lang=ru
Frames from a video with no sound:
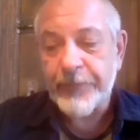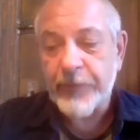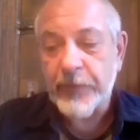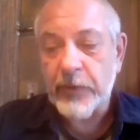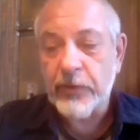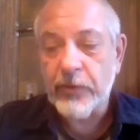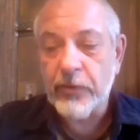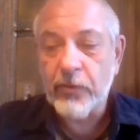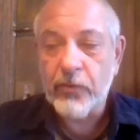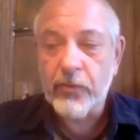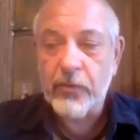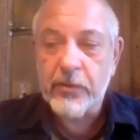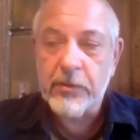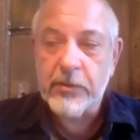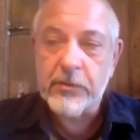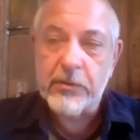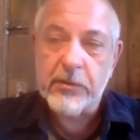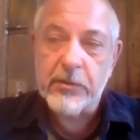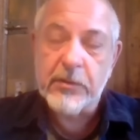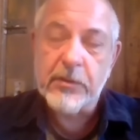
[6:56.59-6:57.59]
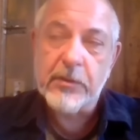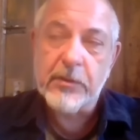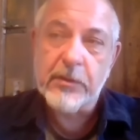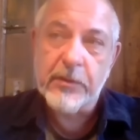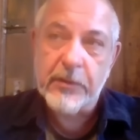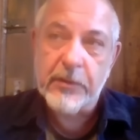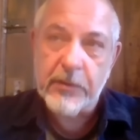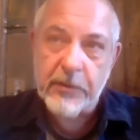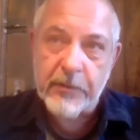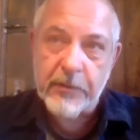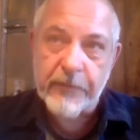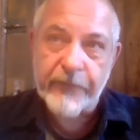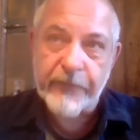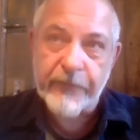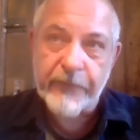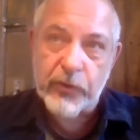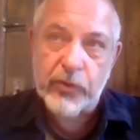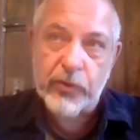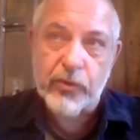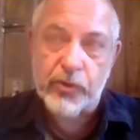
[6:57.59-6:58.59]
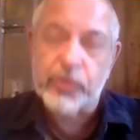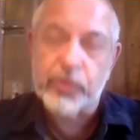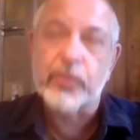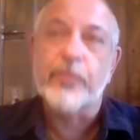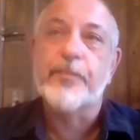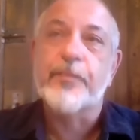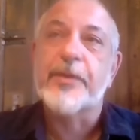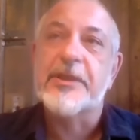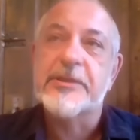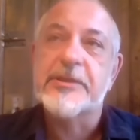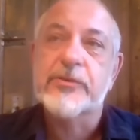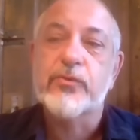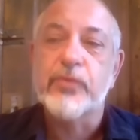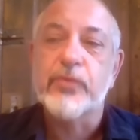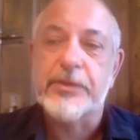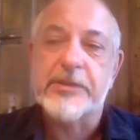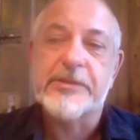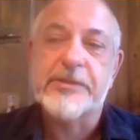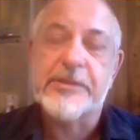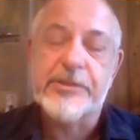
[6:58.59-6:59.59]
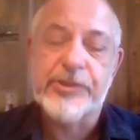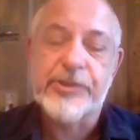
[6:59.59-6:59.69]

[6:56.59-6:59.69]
Но э, вот то, что происходит